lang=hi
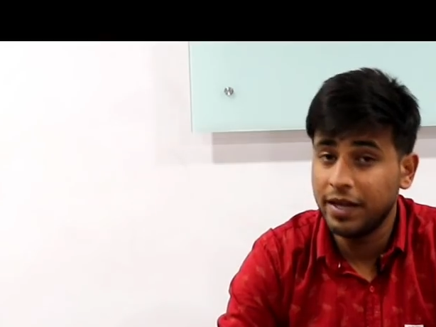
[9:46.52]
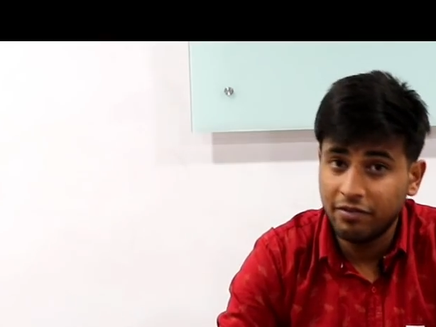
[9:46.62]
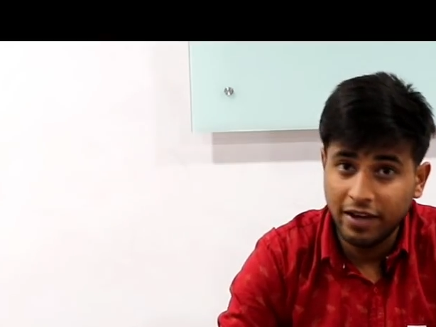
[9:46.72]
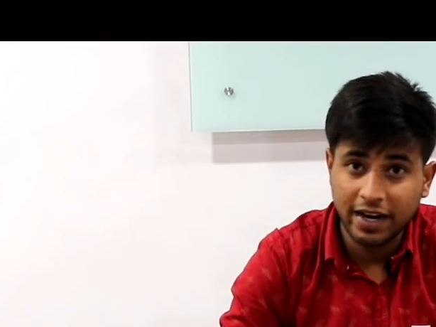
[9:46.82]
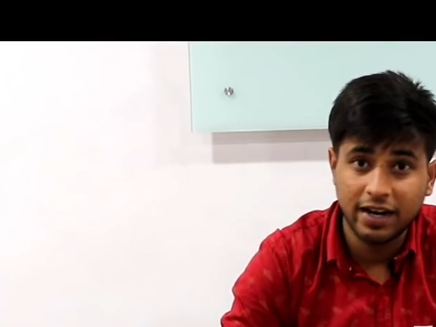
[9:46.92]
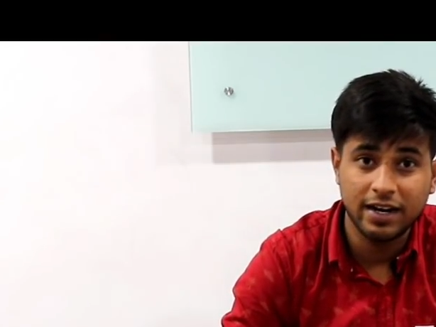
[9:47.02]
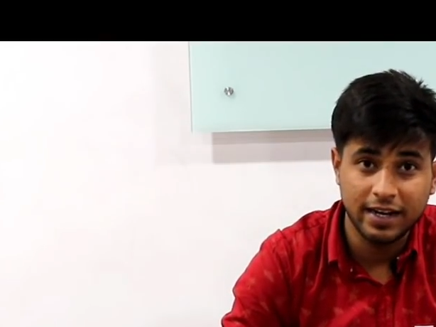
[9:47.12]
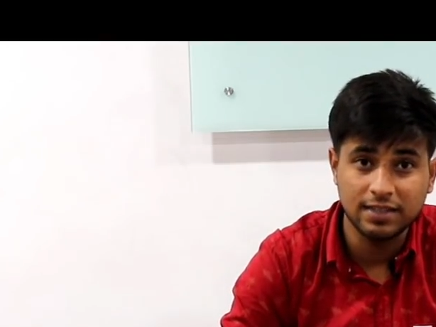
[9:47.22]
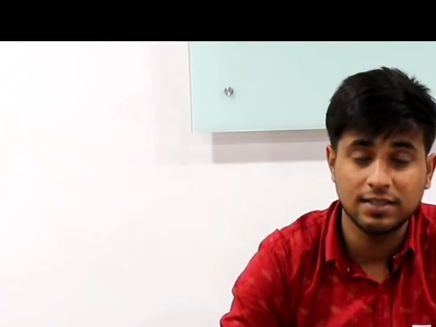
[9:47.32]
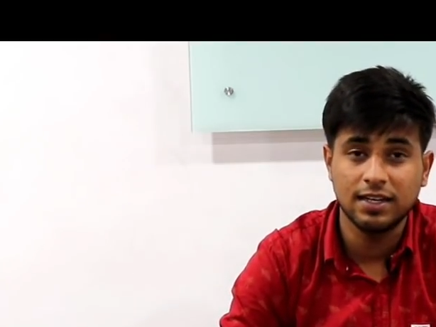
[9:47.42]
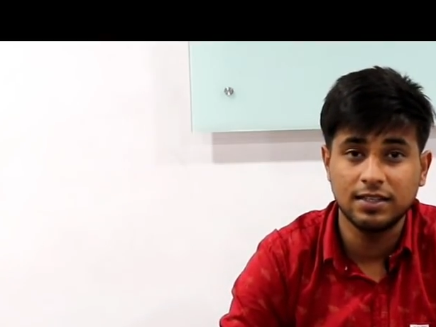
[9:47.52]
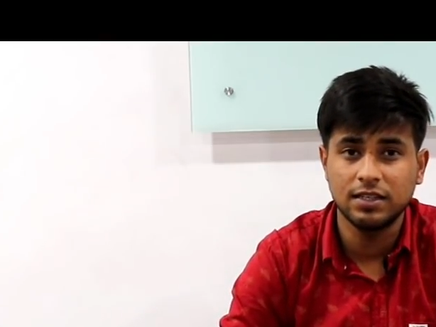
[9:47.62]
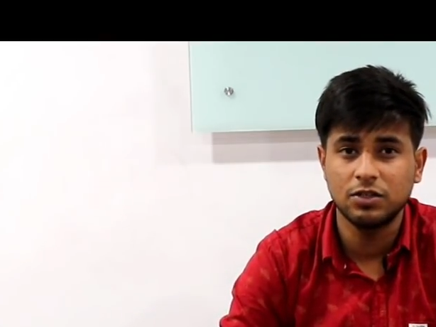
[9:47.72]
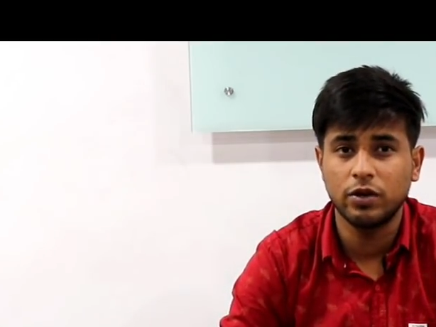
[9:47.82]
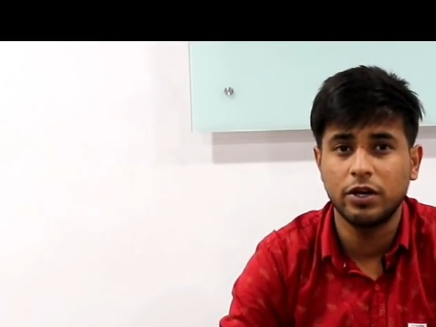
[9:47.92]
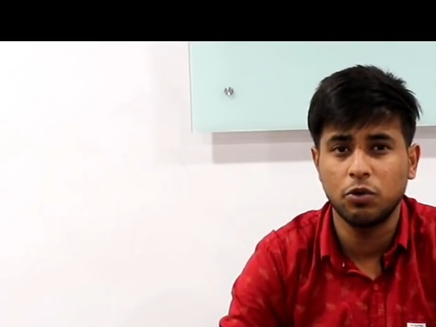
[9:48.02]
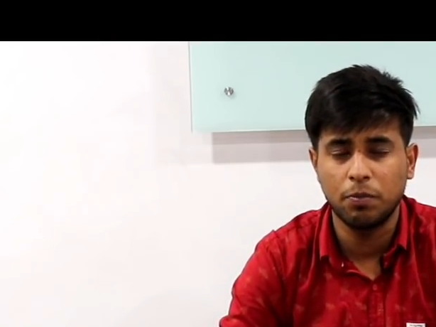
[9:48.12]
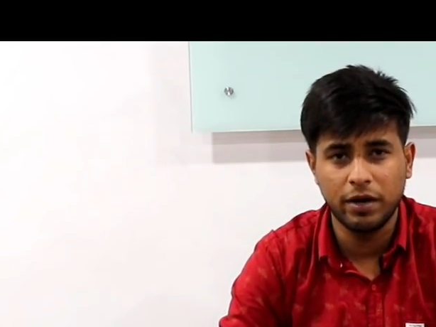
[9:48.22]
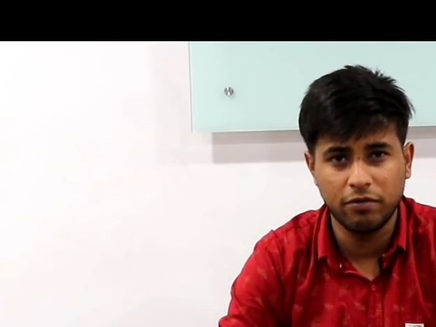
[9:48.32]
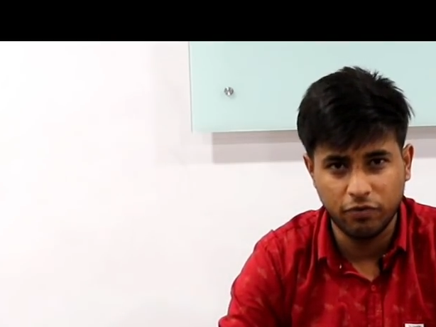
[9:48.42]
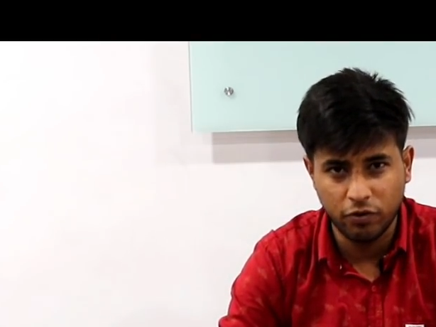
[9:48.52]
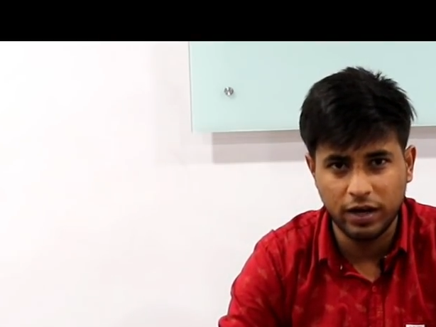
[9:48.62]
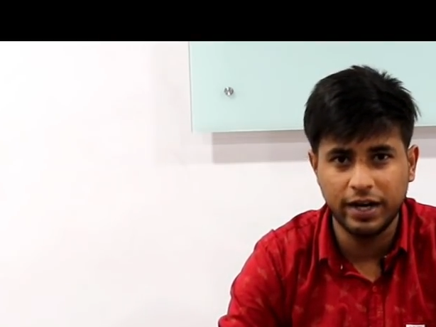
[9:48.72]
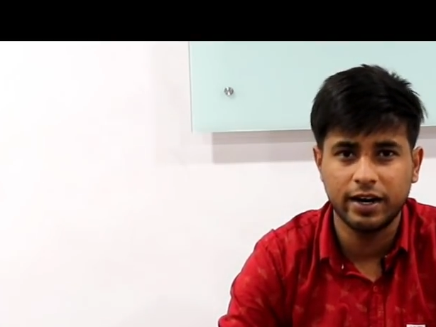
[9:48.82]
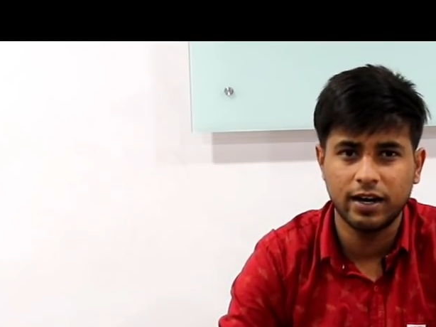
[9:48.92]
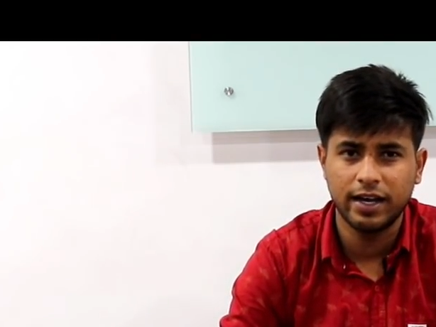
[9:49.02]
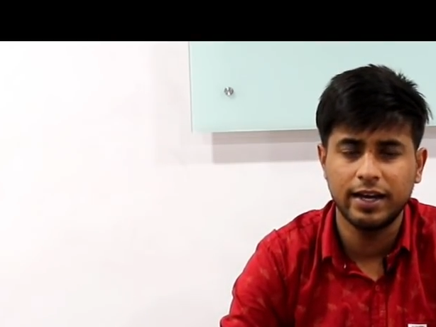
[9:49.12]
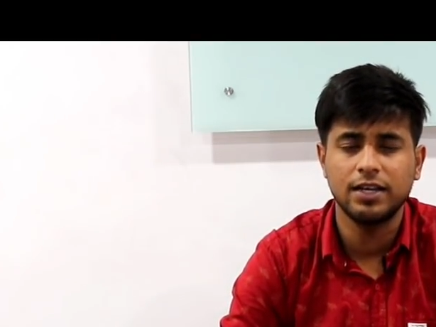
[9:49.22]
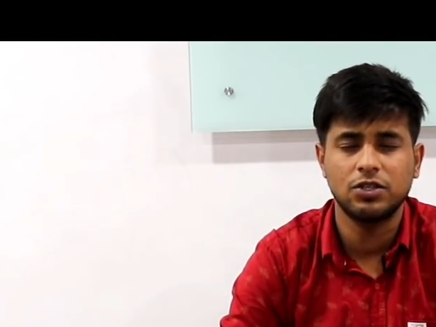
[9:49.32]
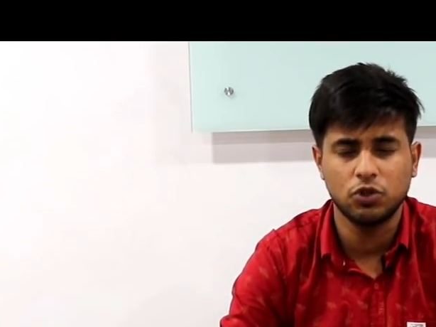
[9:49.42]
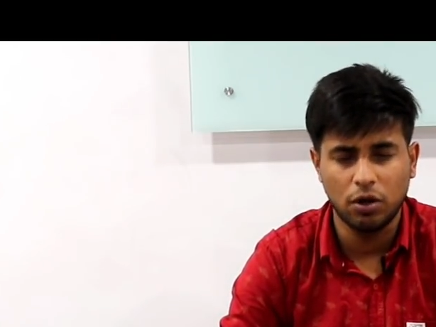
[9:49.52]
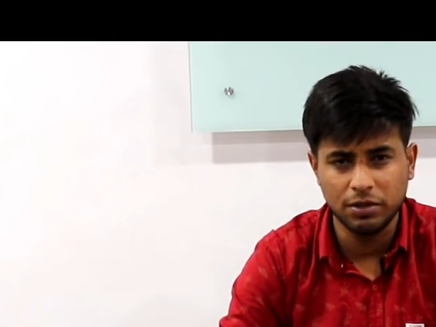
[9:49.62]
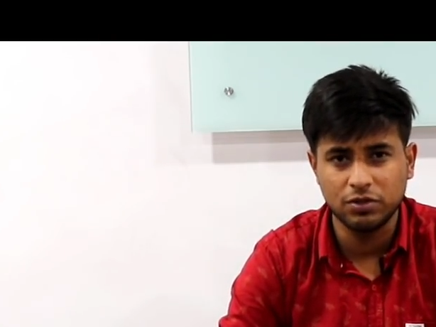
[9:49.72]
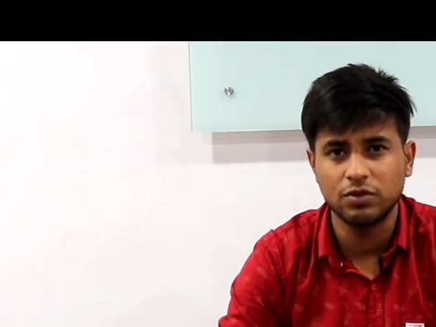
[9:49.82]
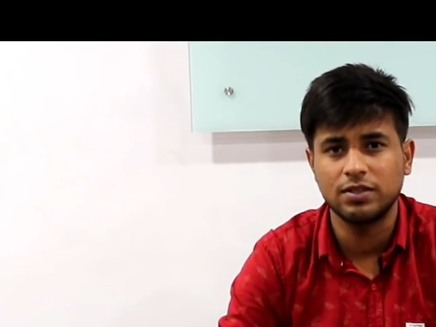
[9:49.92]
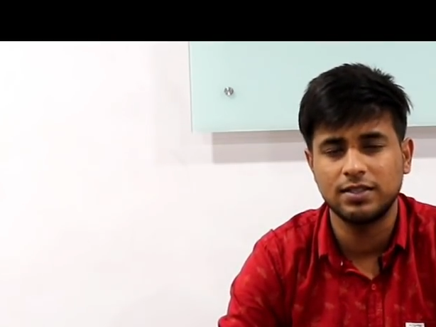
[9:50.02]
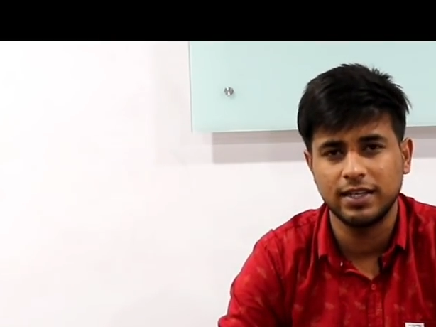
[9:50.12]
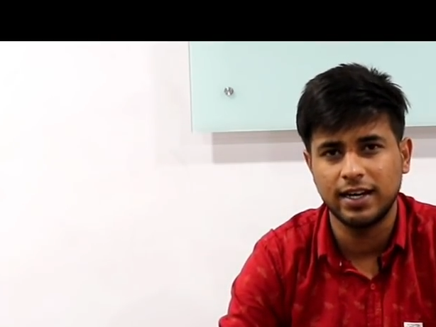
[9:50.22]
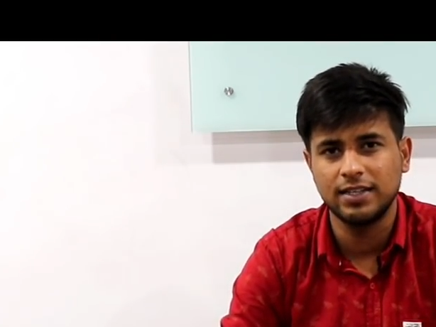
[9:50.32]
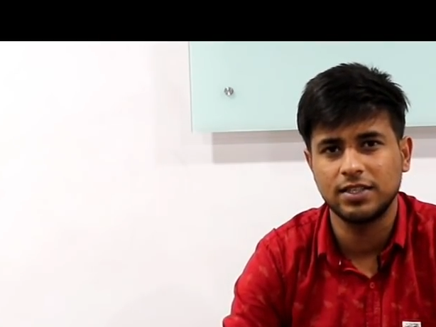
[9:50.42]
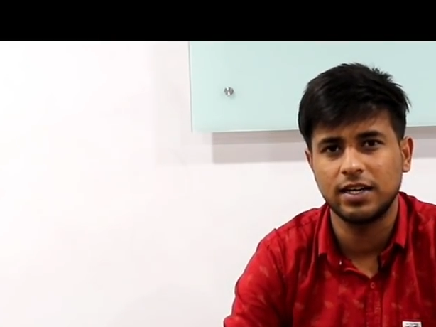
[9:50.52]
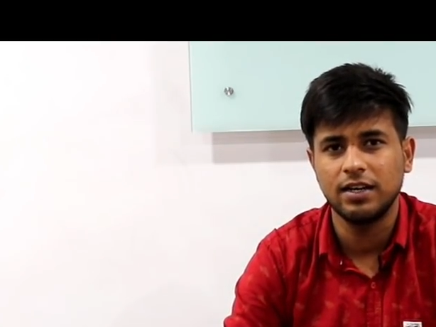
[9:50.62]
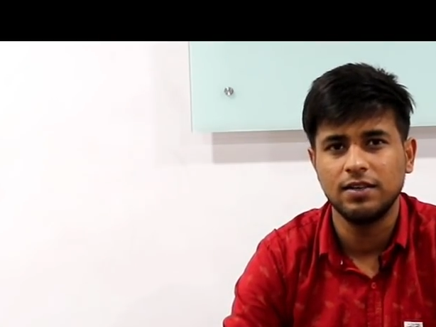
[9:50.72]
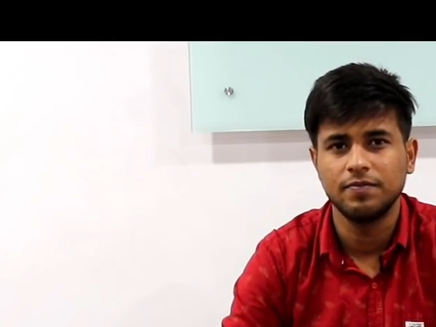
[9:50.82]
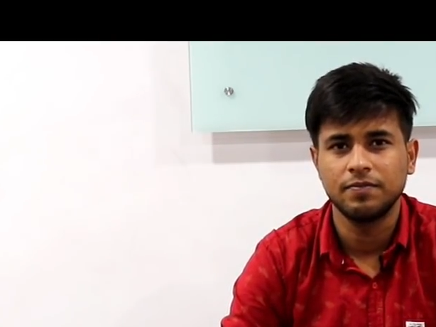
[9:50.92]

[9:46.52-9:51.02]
मीवेक डीजल इंजन जो कि 2.4 लीटर का यानी कि 2400 सीसी का इंजन है